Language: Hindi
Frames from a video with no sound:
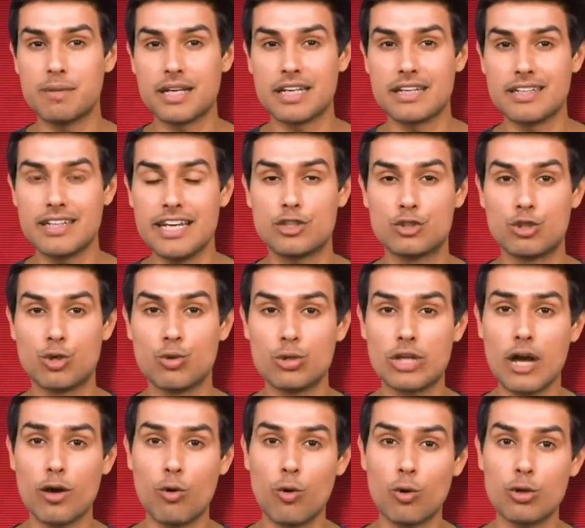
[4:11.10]
में एक
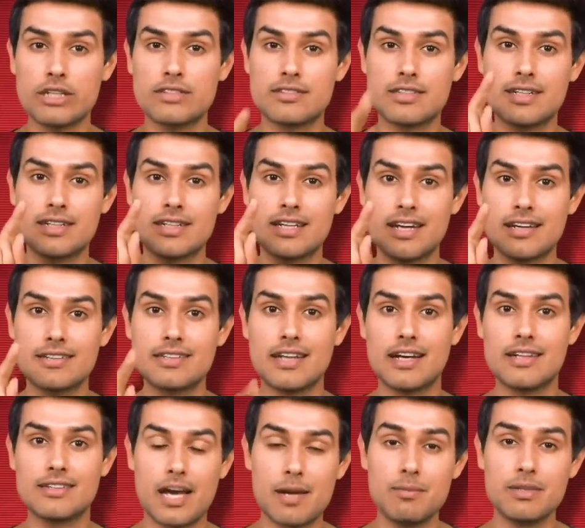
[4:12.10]
झूठा कोट इंसर्ट कर
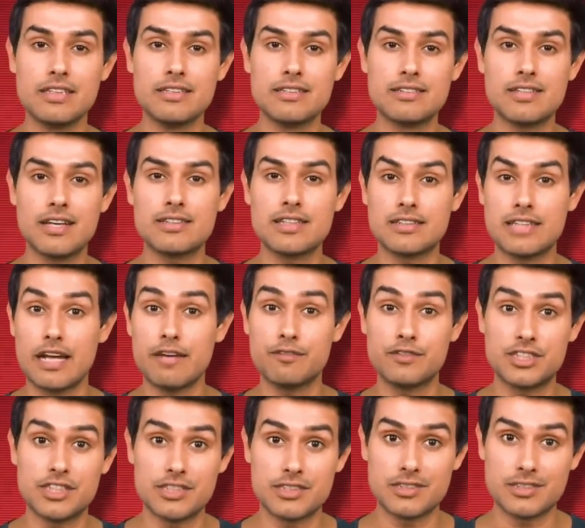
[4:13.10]
दिया धर्म हिंसा तथैव
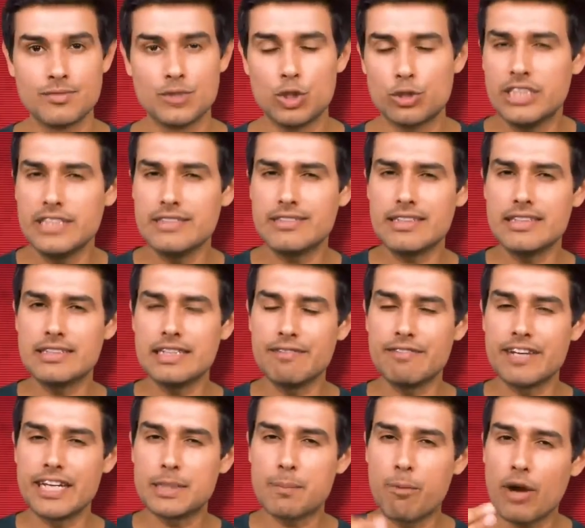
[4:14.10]
जो चीज किसी
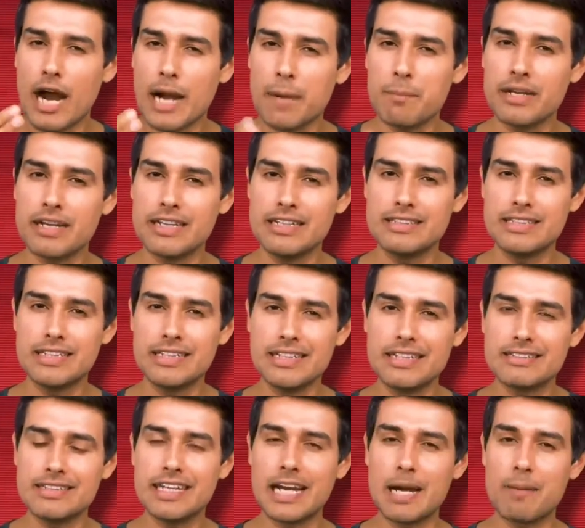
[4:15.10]
वेद पुराण में नहीं थी
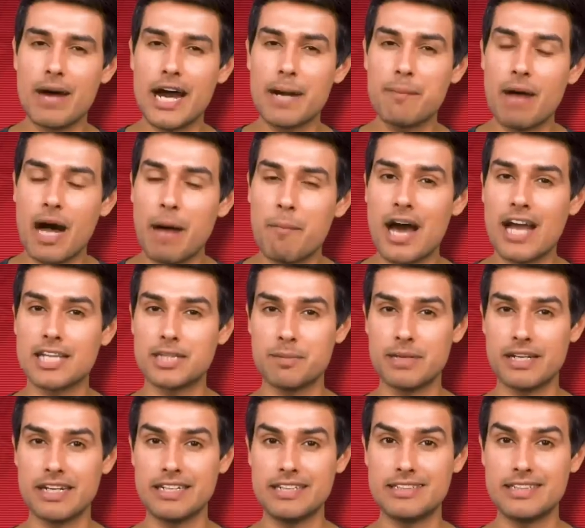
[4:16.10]
किसी रामायण महाभारत
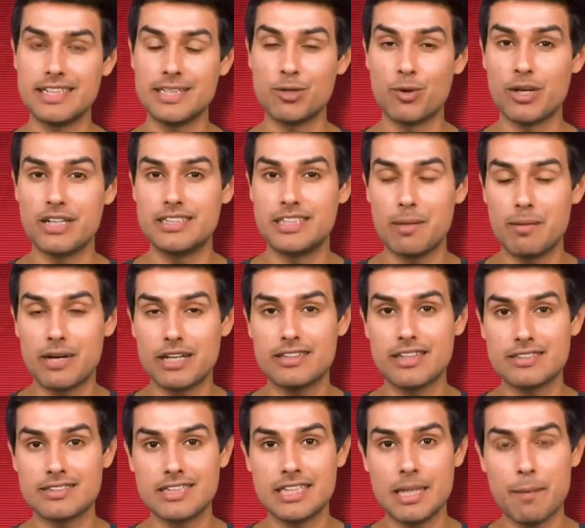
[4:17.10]
में नहीं थी इन्होंने
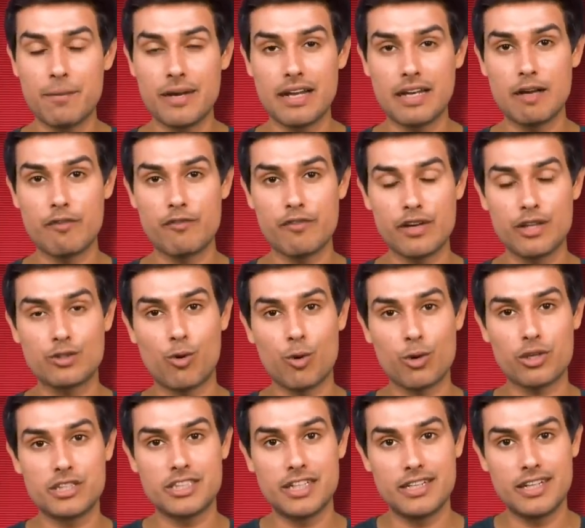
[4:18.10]
जबरदस्ती अपना नफरत
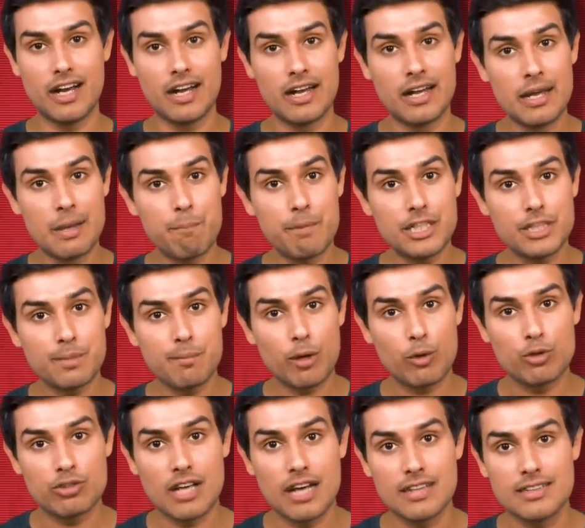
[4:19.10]
खोर एजेंडा बीच में
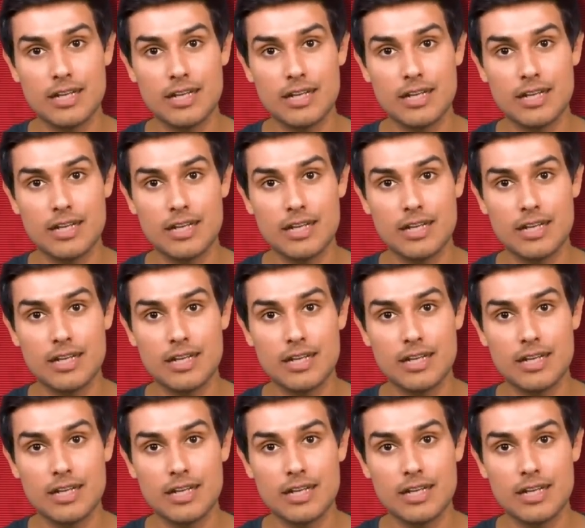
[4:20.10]
घुसा